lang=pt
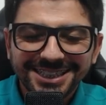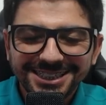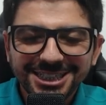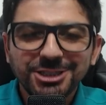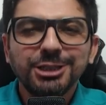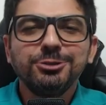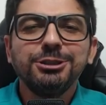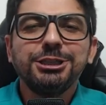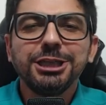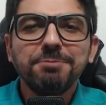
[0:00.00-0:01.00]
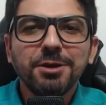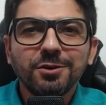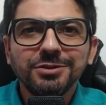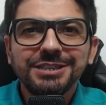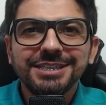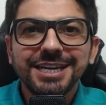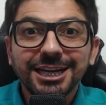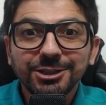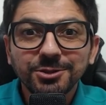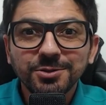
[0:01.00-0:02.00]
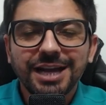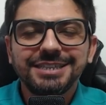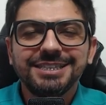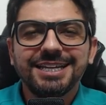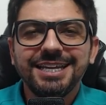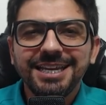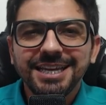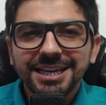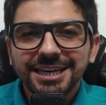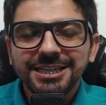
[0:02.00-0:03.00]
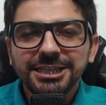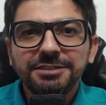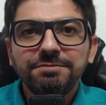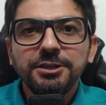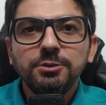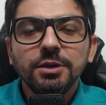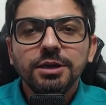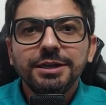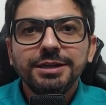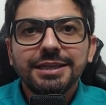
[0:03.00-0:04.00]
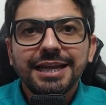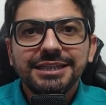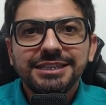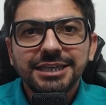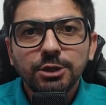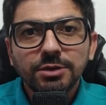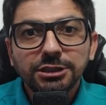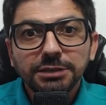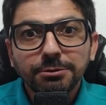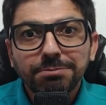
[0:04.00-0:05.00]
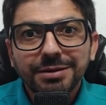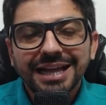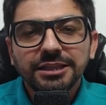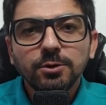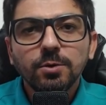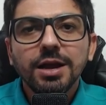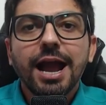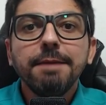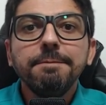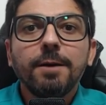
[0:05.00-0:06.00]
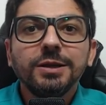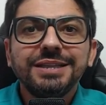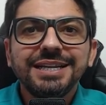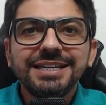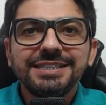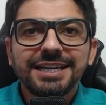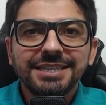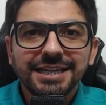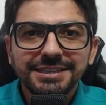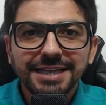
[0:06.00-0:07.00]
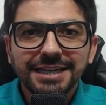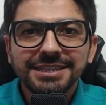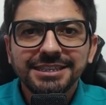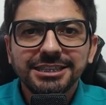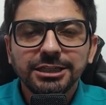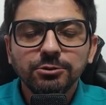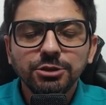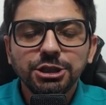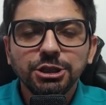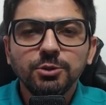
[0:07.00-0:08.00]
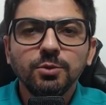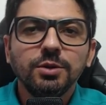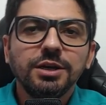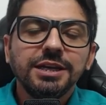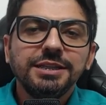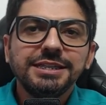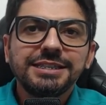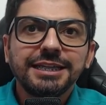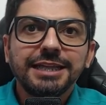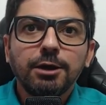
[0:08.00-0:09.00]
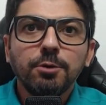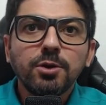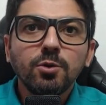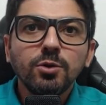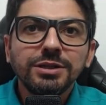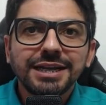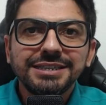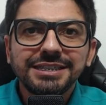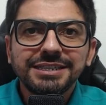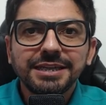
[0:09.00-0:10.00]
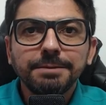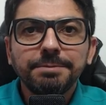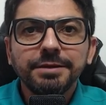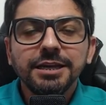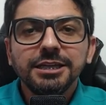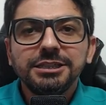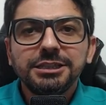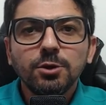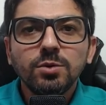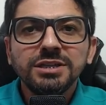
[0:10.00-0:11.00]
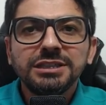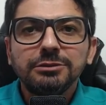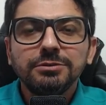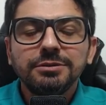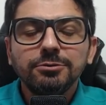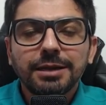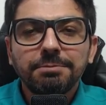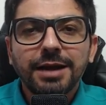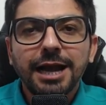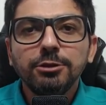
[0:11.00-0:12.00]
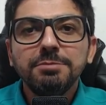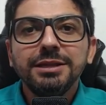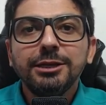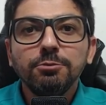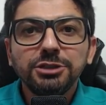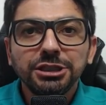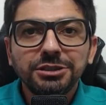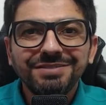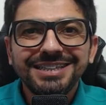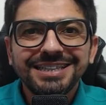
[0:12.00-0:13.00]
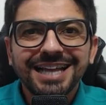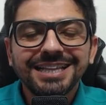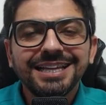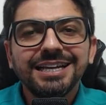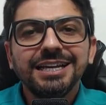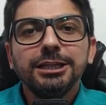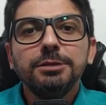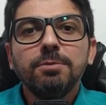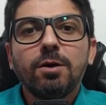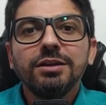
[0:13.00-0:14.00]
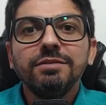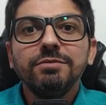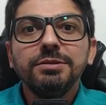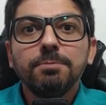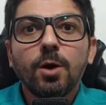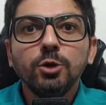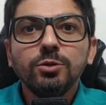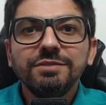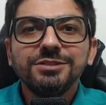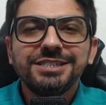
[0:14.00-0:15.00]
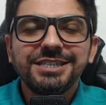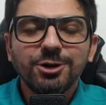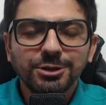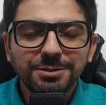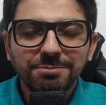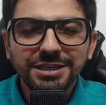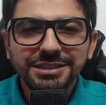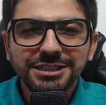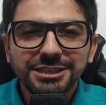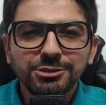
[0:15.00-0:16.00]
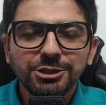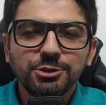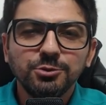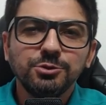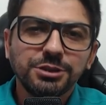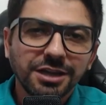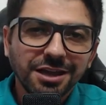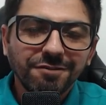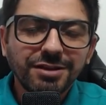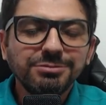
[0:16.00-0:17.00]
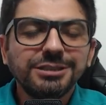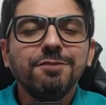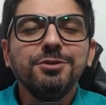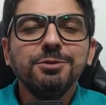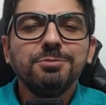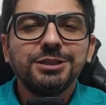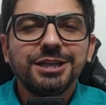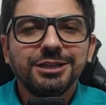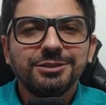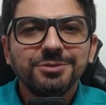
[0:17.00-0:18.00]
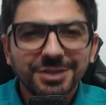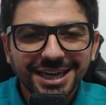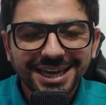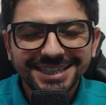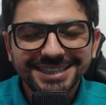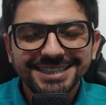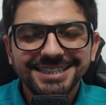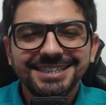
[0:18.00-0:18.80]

Desejo que tudo esteja bem com você, Antônio Carlos aqui, e nesse vídeo irei trazer num exemplo prático a importância da sinalização do extintor. Nesse canal eu procuro trazer sempre segurança do, do trabalho de maneira objetiva e didática, de modo, que, de modo que você otimize seus estudos. Vamos ao vídeo, portanto, ok?